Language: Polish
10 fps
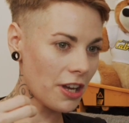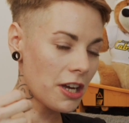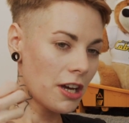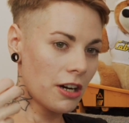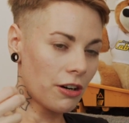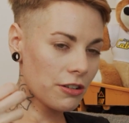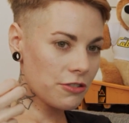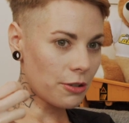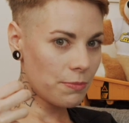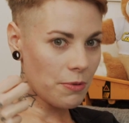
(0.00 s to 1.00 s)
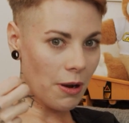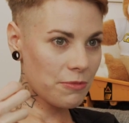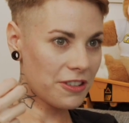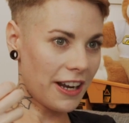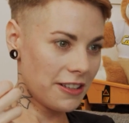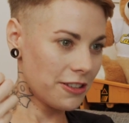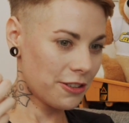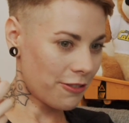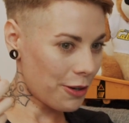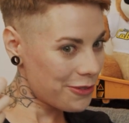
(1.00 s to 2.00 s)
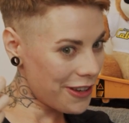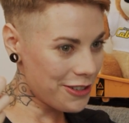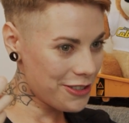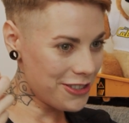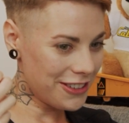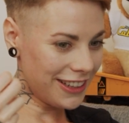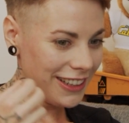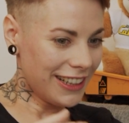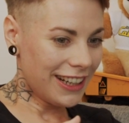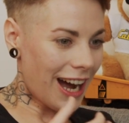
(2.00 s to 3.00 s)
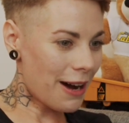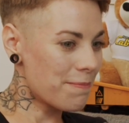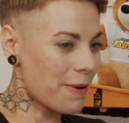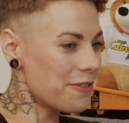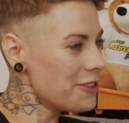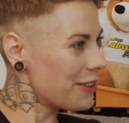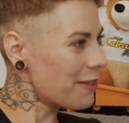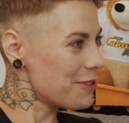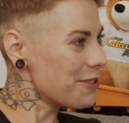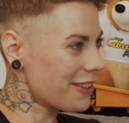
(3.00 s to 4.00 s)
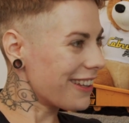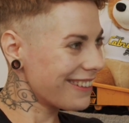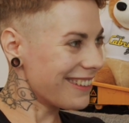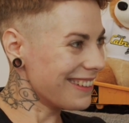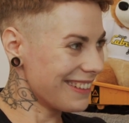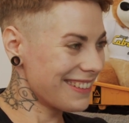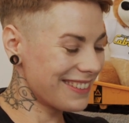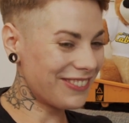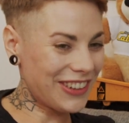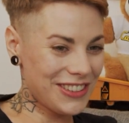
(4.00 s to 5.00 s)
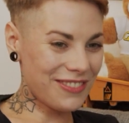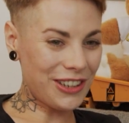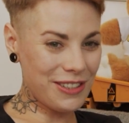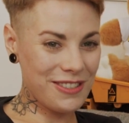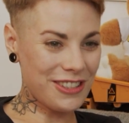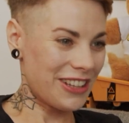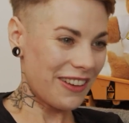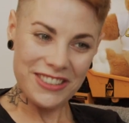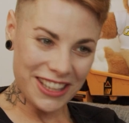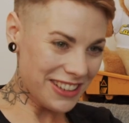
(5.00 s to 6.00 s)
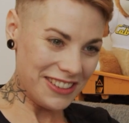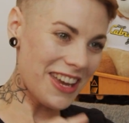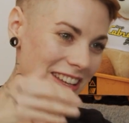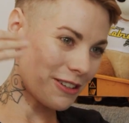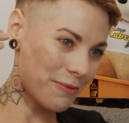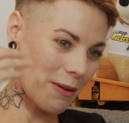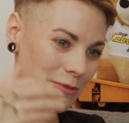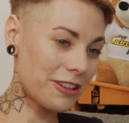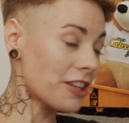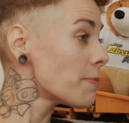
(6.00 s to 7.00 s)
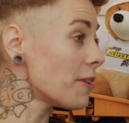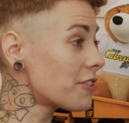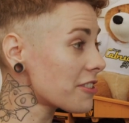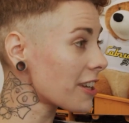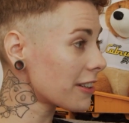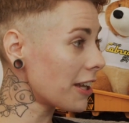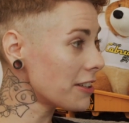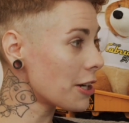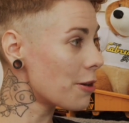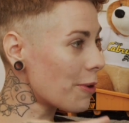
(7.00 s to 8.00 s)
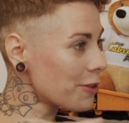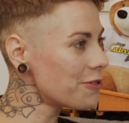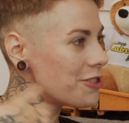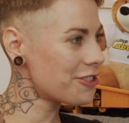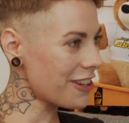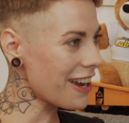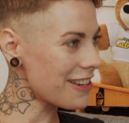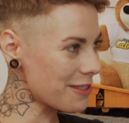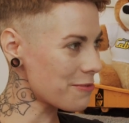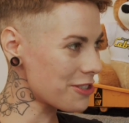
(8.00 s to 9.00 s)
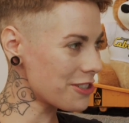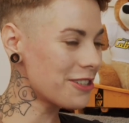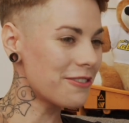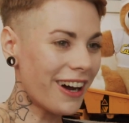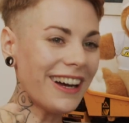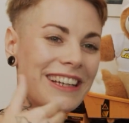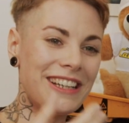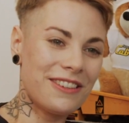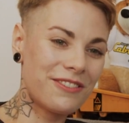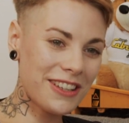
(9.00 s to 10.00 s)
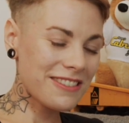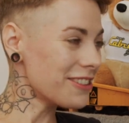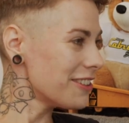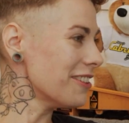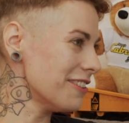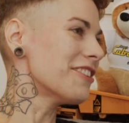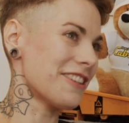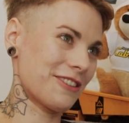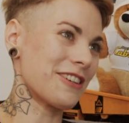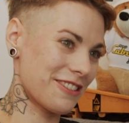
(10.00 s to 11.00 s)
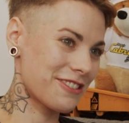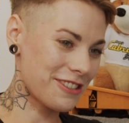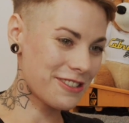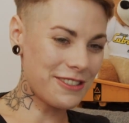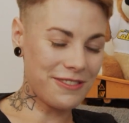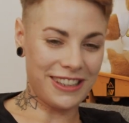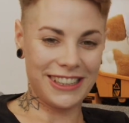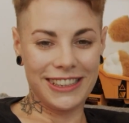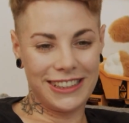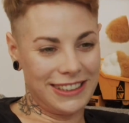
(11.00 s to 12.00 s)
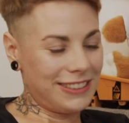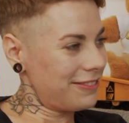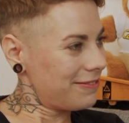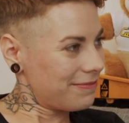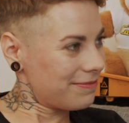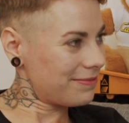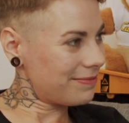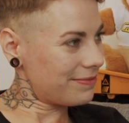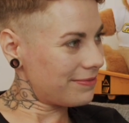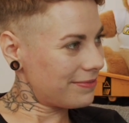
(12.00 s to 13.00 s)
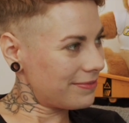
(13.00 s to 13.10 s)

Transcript: że o, zrobiłam trening, trwał dwie godziny, a powinnam być wtedy y, z, mo z, moim synem. Nie, nie, nie, zrobiłam to dla siebie i też tak dla niego, bo on widzi, że ja jestem szczęśliwa, więc i dziecko jest szczęśliwe. Mhm.